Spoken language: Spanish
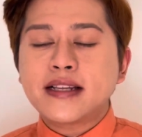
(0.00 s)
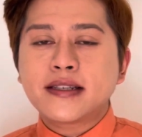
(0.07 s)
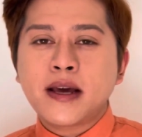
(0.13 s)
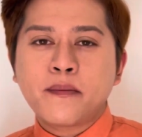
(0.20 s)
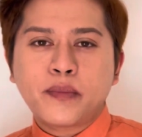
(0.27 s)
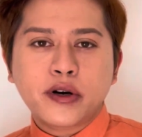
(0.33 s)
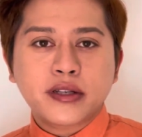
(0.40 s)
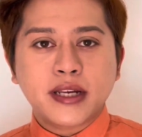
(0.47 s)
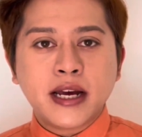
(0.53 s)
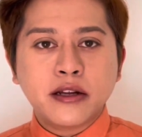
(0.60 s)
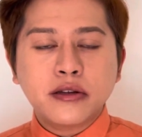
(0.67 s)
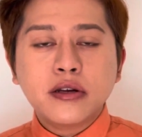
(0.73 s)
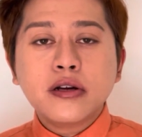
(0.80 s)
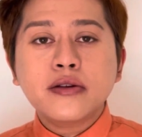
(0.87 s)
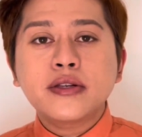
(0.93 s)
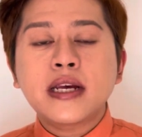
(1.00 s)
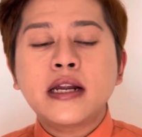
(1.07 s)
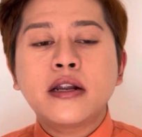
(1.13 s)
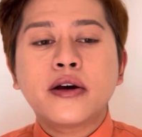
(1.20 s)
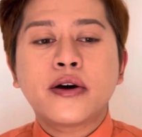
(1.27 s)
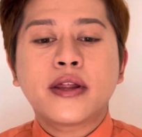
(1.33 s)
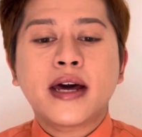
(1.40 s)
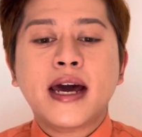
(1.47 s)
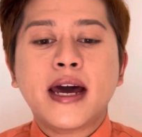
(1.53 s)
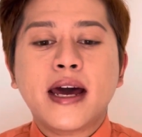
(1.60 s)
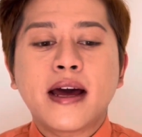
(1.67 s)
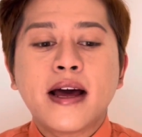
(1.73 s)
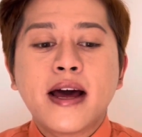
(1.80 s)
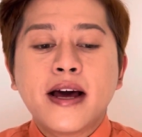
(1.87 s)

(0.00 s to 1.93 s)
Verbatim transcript: 100%, sino de